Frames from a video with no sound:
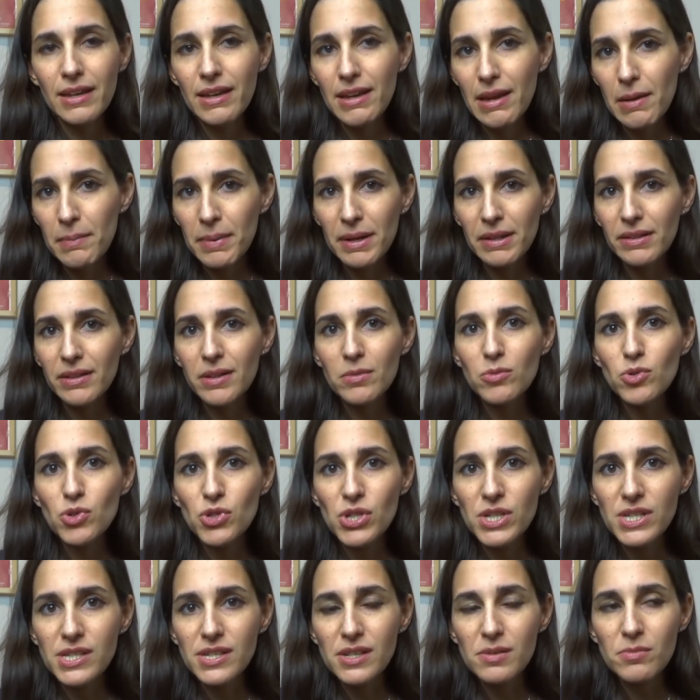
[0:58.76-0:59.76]
y, aprendí
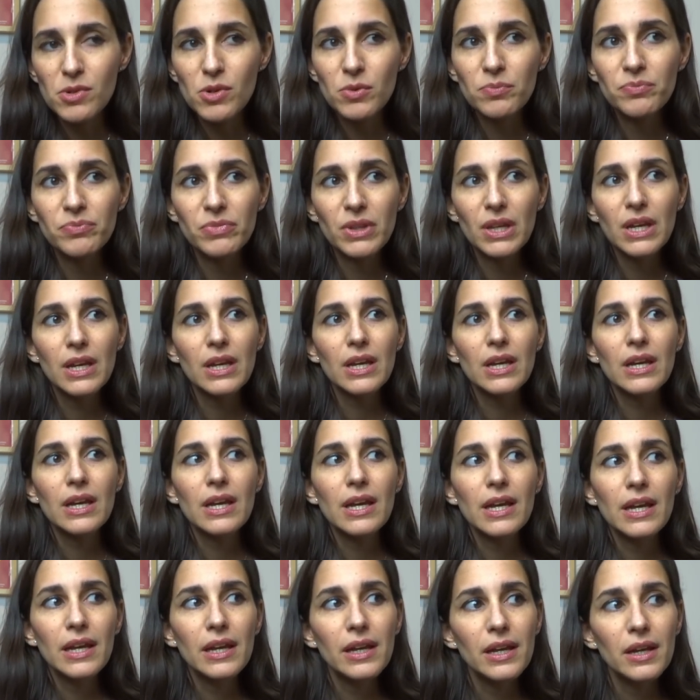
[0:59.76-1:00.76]
muchísimo.
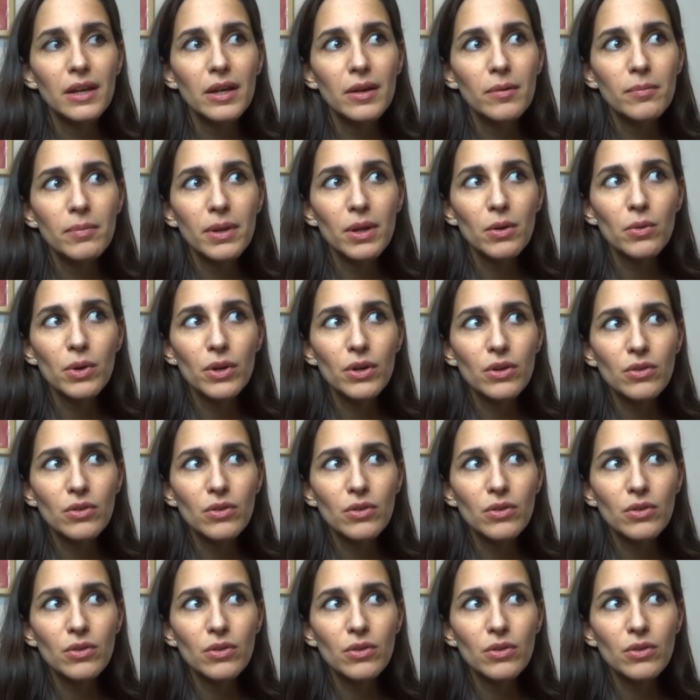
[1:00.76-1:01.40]
Pero